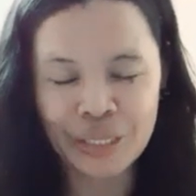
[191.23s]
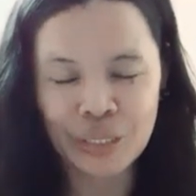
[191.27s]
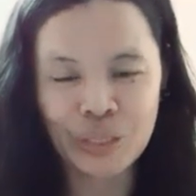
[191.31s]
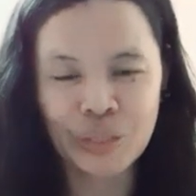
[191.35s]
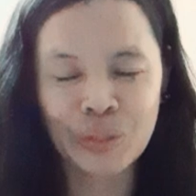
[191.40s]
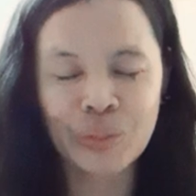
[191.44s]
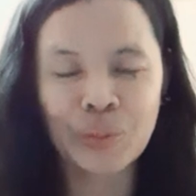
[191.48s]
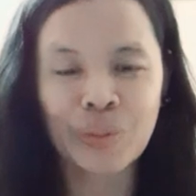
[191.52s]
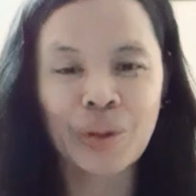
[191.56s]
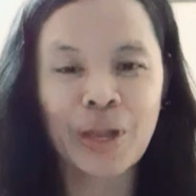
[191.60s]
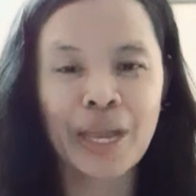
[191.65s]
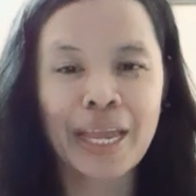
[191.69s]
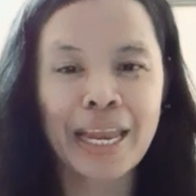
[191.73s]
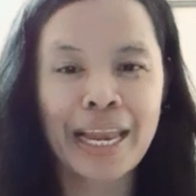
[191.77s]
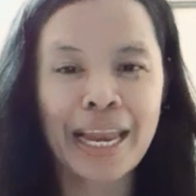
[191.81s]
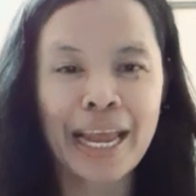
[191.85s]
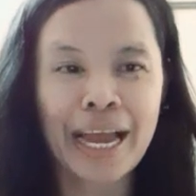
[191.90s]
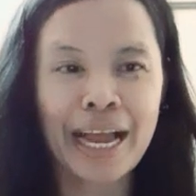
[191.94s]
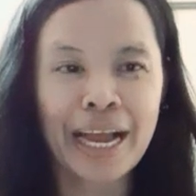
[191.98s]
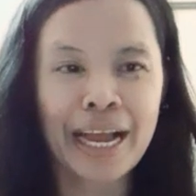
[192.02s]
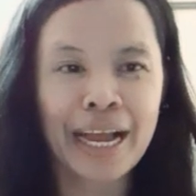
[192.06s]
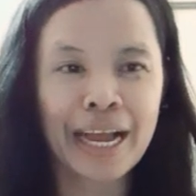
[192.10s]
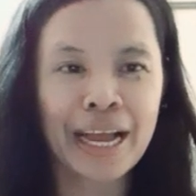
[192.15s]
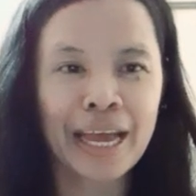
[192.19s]
So,
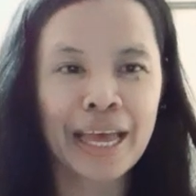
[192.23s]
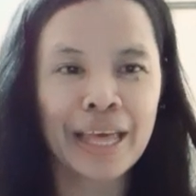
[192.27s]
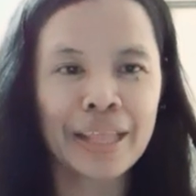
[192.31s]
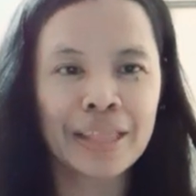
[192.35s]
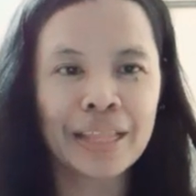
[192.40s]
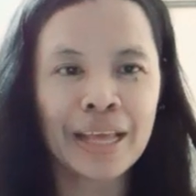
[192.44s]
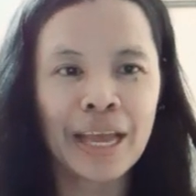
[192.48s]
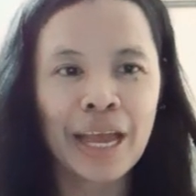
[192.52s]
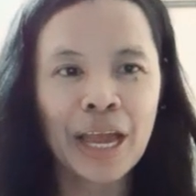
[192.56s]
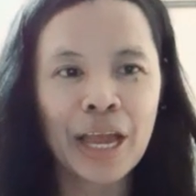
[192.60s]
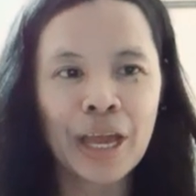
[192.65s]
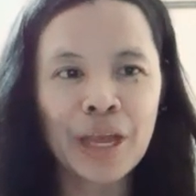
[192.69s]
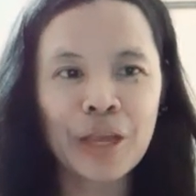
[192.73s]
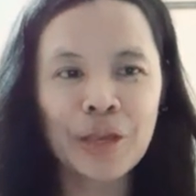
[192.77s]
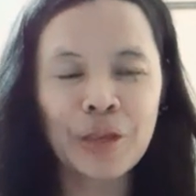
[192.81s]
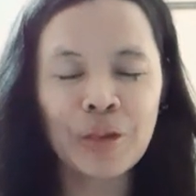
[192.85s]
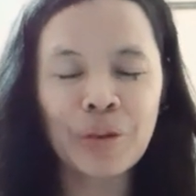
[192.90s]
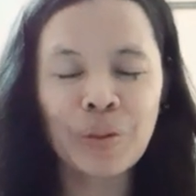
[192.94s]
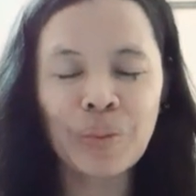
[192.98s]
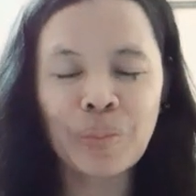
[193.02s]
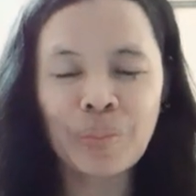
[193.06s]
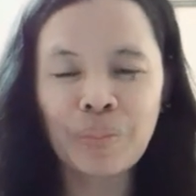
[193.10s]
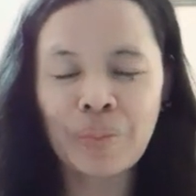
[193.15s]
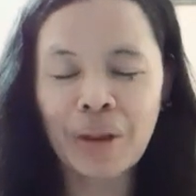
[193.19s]
kailangan
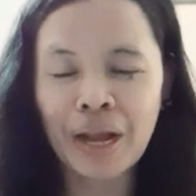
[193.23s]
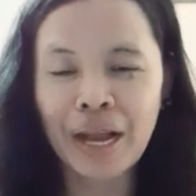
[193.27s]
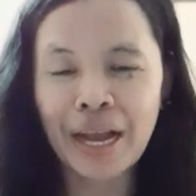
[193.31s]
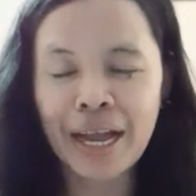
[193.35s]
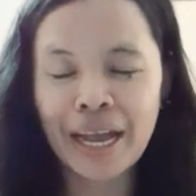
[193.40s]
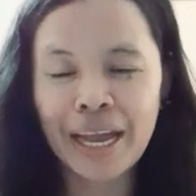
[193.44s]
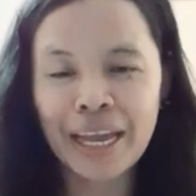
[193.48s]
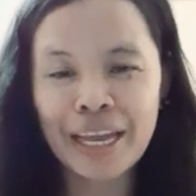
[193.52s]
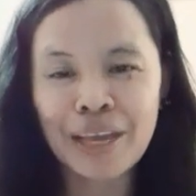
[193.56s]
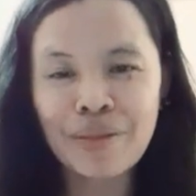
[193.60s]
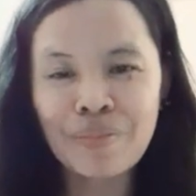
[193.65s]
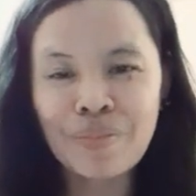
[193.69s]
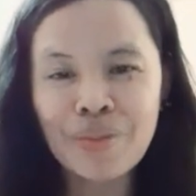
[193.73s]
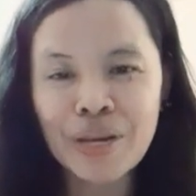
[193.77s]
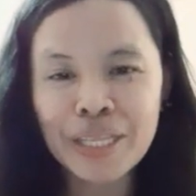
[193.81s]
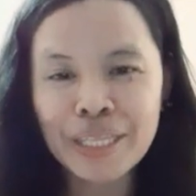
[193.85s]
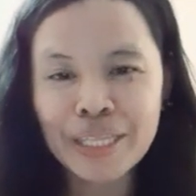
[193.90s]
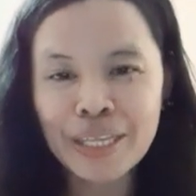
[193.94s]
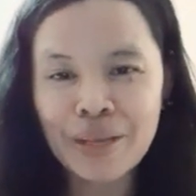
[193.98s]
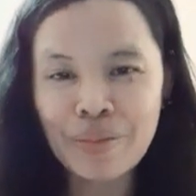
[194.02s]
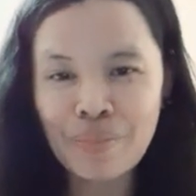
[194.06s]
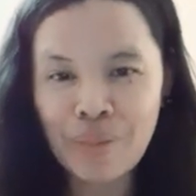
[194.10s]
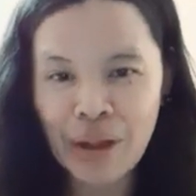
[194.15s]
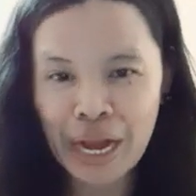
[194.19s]
yung mga iba't
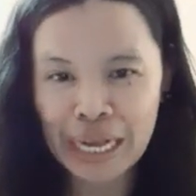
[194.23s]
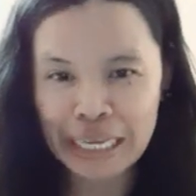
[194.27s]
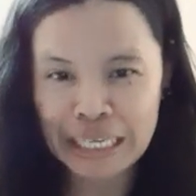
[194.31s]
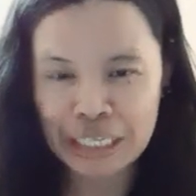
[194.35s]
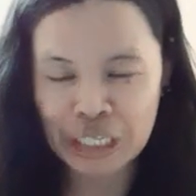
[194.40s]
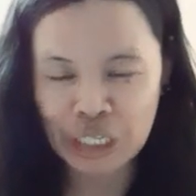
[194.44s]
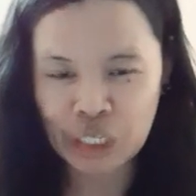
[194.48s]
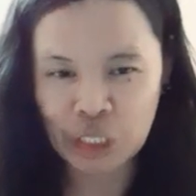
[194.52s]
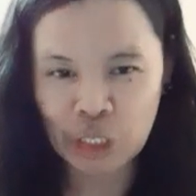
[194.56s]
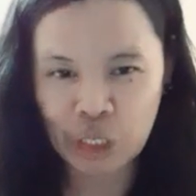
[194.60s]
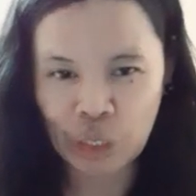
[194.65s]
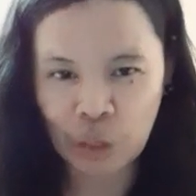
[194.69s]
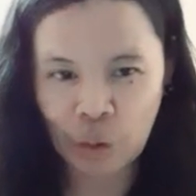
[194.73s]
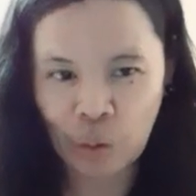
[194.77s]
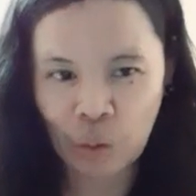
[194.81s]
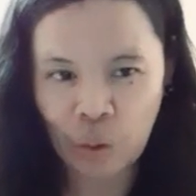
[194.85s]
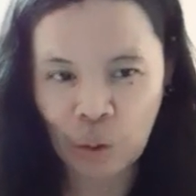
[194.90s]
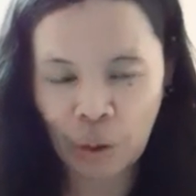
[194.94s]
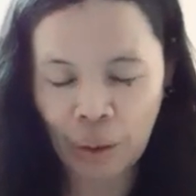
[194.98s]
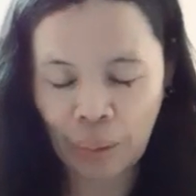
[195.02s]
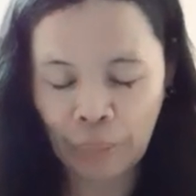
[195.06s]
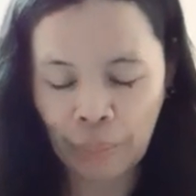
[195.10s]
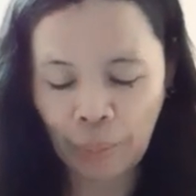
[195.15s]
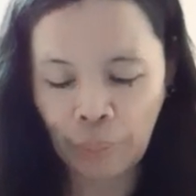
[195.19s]
ibang stroke
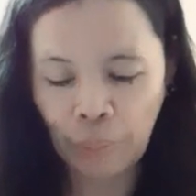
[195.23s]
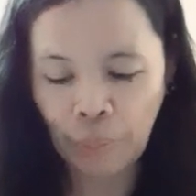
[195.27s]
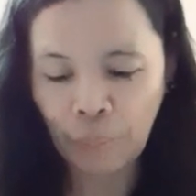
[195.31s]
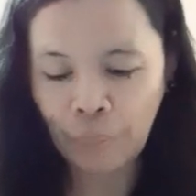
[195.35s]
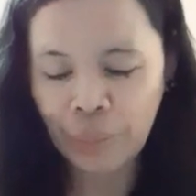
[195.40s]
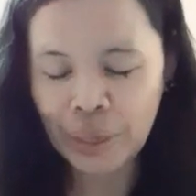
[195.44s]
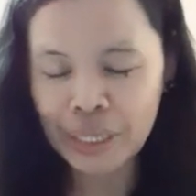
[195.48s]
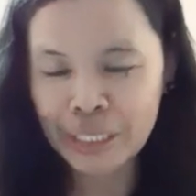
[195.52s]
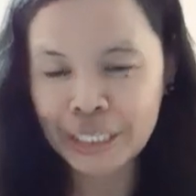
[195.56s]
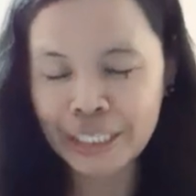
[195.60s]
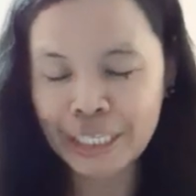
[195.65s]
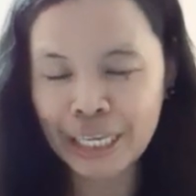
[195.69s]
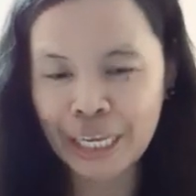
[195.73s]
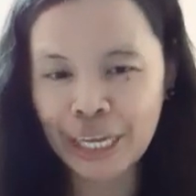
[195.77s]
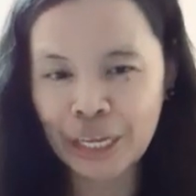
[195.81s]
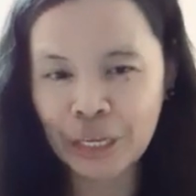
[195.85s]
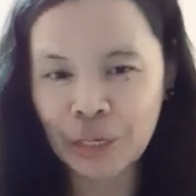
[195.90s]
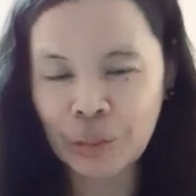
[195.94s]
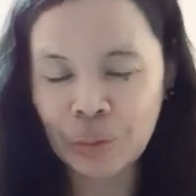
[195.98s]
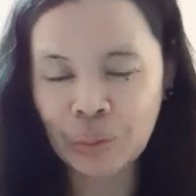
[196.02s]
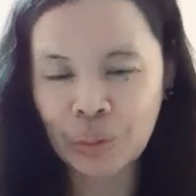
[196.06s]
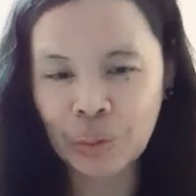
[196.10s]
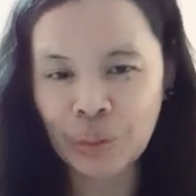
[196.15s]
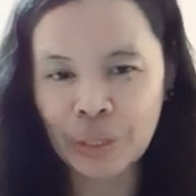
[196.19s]
upang sa
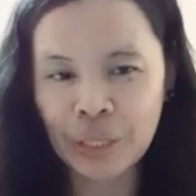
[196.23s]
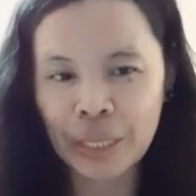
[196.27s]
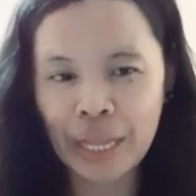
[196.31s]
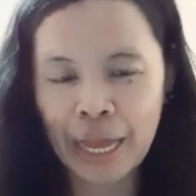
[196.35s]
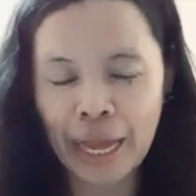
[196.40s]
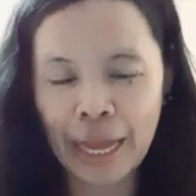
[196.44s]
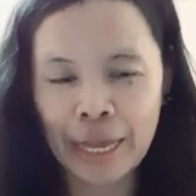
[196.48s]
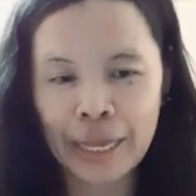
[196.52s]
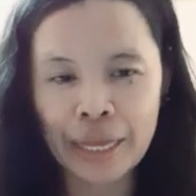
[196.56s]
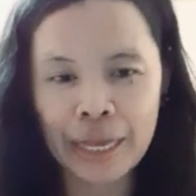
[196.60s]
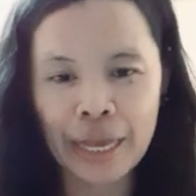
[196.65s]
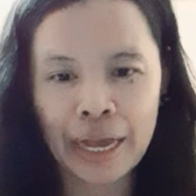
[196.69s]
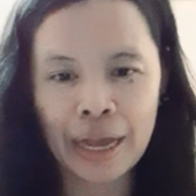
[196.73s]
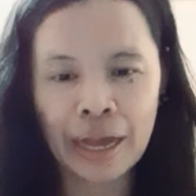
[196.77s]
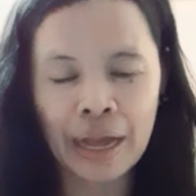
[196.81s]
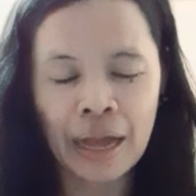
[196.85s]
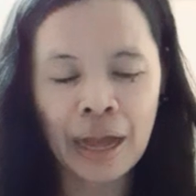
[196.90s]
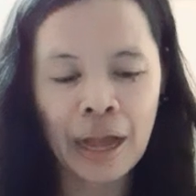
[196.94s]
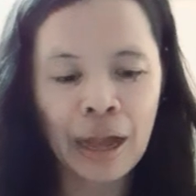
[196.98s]
ganoon ay uh,